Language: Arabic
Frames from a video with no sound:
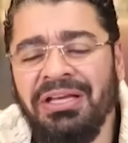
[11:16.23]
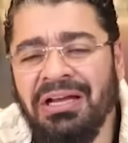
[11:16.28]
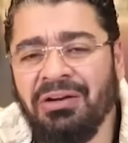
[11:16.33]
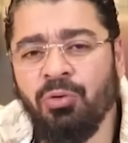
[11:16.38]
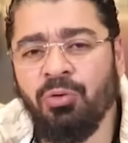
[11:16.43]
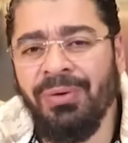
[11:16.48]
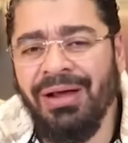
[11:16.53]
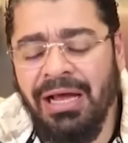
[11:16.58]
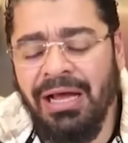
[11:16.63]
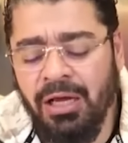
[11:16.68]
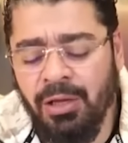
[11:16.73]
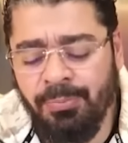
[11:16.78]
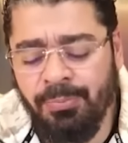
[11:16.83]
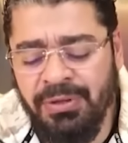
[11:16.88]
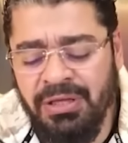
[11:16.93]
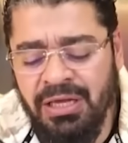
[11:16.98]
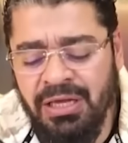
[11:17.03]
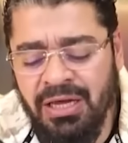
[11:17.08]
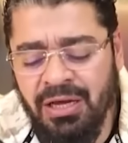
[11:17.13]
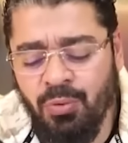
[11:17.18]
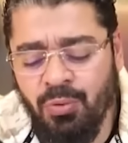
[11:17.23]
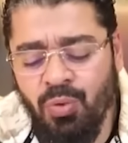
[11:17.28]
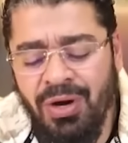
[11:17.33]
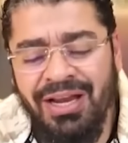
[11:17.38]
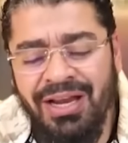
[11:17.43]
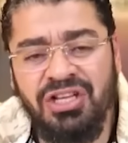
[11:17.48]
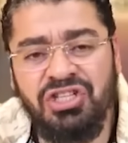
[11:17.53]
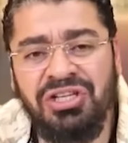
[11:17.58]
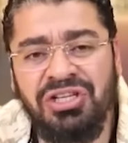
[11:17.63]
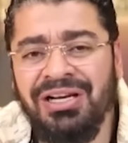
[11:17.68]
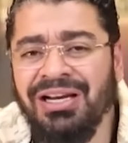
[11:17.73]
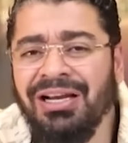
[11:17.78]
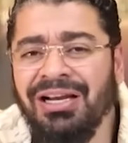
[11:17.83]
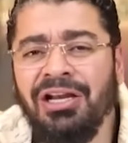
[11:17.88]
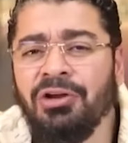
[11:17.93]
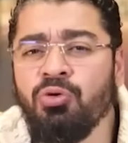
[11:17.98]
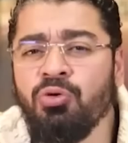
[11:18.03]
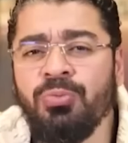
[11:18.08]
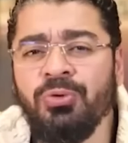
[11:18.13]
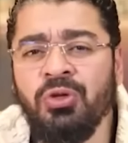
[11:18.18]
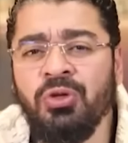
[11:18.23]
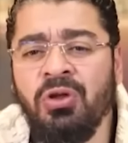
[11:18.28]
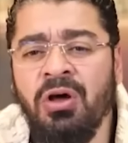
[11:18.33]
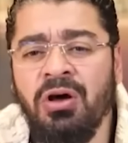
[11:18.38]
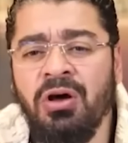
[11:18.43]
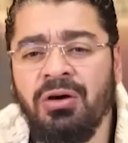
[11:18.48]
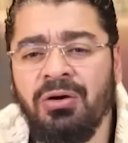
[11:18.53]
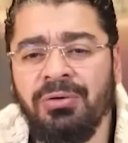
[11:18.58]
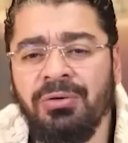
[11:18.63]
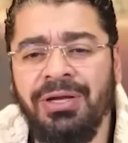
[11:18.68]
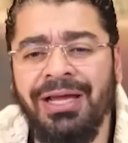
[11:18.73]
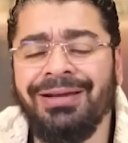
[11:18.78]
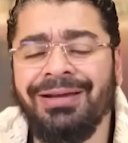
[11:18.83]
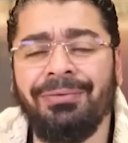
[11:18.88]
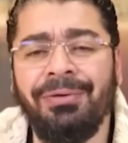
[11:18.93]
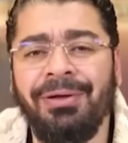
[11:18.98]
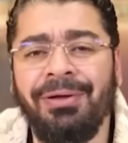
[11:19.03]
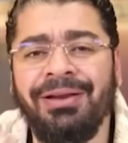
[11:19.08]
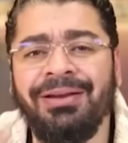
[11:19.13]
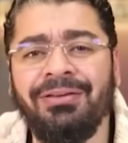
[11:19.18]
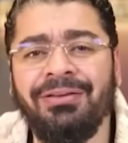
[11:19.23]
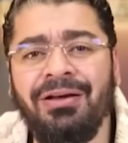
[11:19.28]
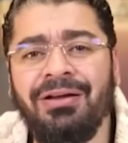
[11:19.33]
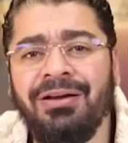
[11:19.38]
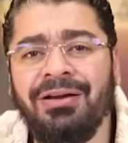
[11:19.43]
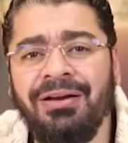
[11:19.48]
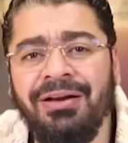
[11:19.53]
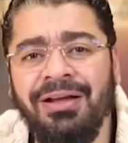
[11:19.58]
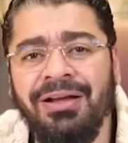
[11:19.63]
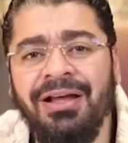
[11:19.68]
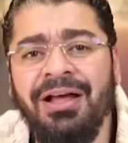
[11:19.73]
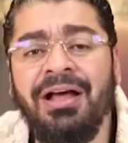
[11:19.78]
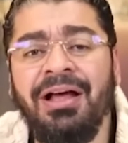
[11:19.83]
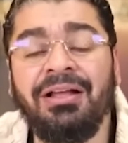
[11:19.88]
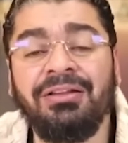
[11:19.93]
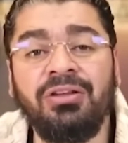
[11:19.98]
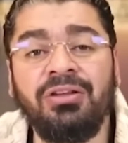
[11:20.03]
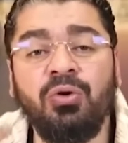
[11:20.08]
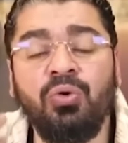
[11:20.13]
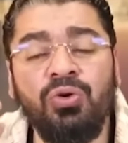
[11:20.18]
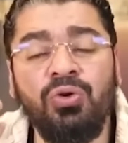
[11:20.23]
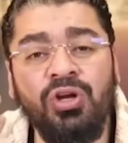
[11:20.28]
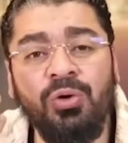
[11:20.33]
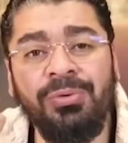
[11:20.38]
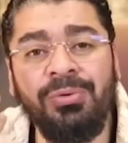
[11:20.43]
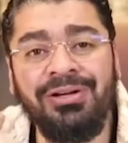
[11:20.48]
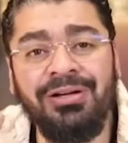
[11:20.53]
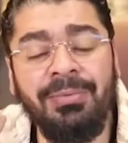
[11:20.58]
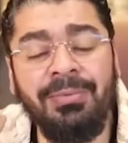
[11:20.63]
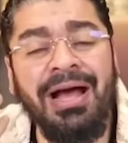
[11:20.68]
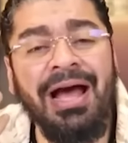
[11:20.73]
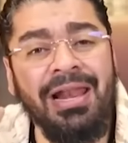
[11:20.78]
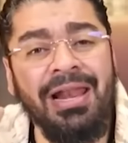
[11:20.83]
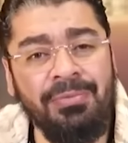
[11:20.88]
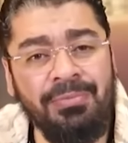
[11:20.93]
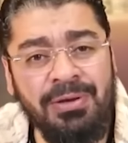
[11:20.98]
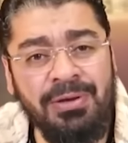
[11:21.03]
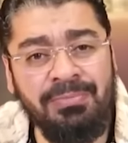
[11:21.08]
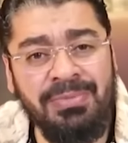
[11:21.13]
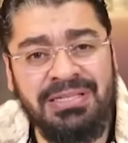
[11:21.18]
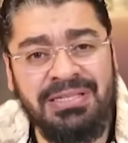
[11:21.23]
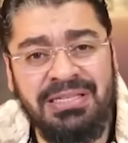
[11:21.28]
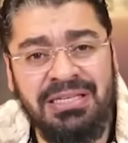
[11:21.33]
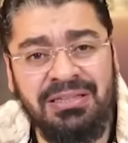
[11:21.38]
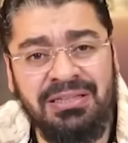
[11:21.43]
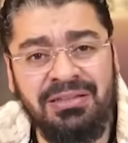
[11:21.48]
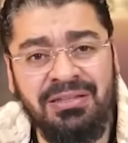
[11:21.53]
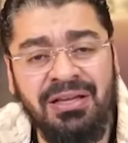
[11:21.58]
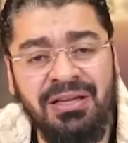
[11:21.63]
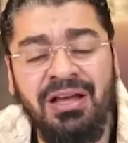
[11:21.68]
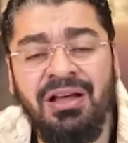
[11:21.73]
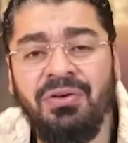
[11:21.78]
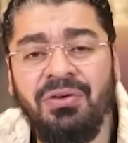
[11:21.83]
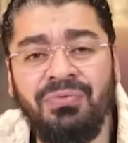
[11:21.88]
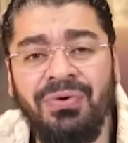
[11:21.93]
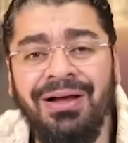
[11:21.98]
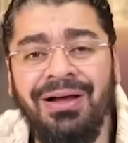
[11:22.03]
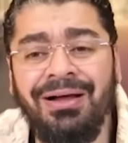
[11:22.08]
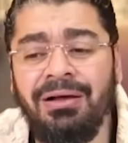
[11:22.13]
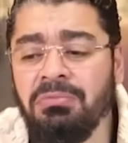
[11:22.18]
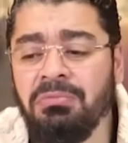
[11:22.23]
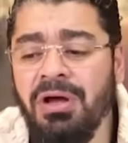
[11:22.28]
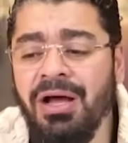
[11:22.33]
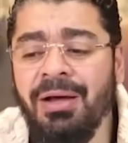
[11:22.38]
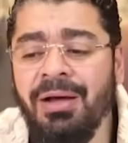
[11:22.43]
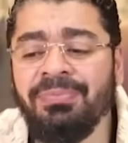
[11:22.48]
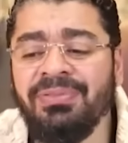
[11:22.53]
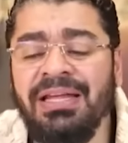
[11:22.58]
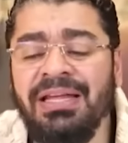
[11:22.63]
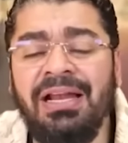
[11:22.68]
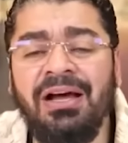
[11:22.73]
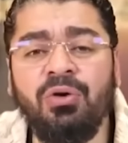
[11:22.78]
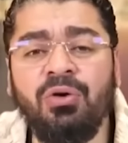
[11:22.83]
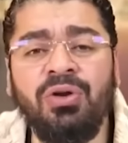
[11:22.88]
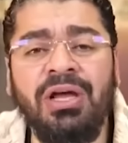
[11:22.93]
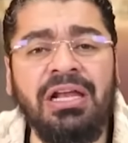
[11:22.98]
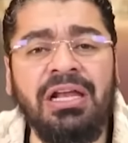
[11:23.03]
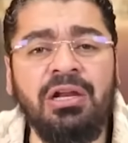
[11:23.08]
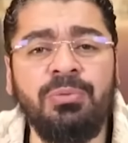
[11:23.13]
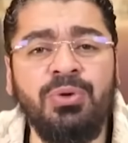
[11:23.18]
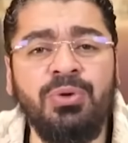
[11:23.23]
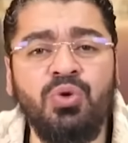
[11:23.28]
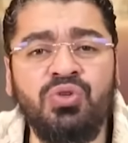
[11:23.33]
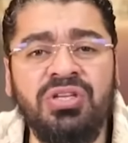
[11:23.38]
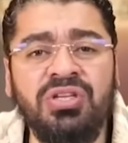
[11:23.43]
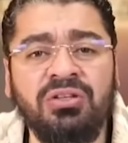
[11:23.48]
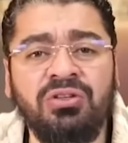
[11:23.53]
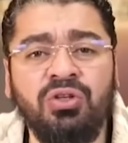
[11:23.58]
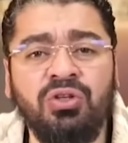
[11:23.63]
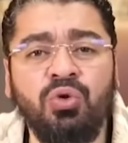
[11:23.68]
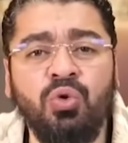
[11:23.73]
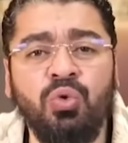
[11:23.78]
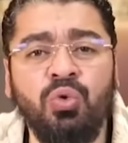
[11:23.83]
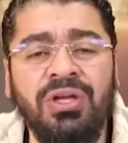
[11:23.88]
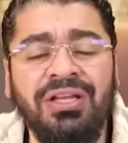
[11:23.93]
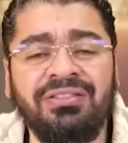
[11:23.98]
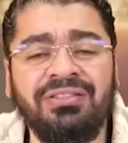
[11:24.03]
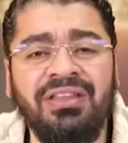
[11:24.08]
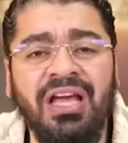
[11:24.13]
يعني هم اغبياء وعلى شرك اليوم النار يعني النار تقول يوم القيامه هل من مزيد فامثال هؤلاء اللي بيصدقوا